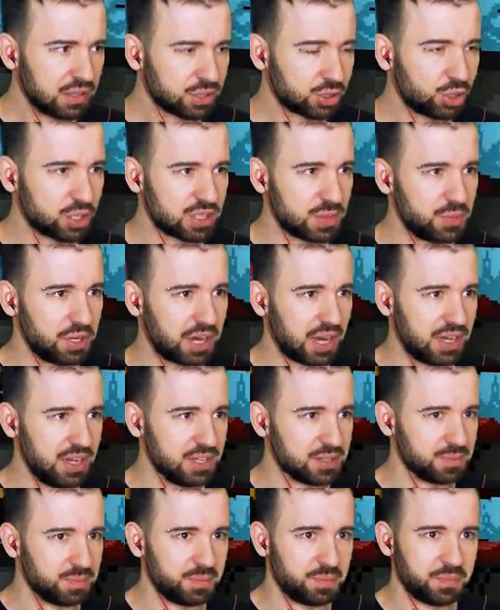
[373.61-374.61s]
Что за
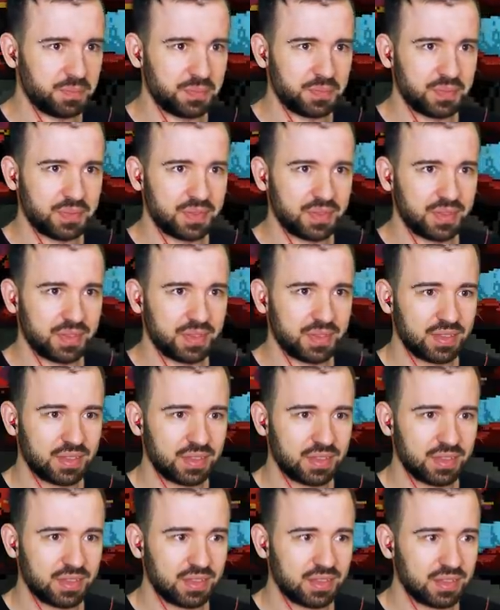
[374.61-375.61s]
механизм?
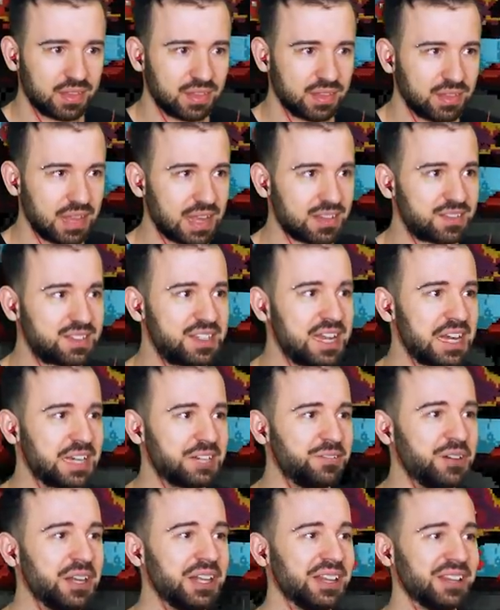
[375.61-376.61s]
Нас
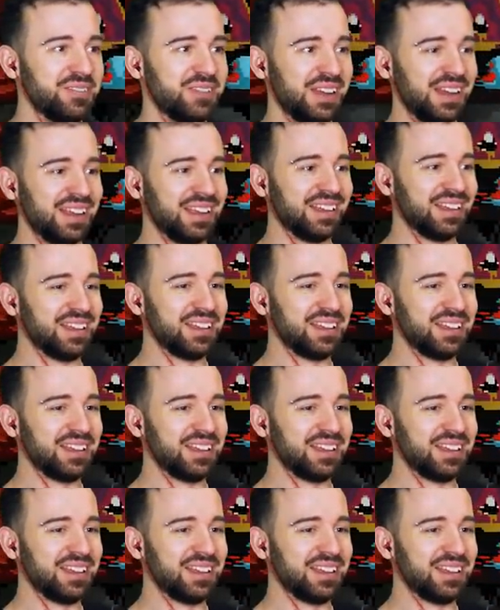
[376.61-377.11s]
всех выловили.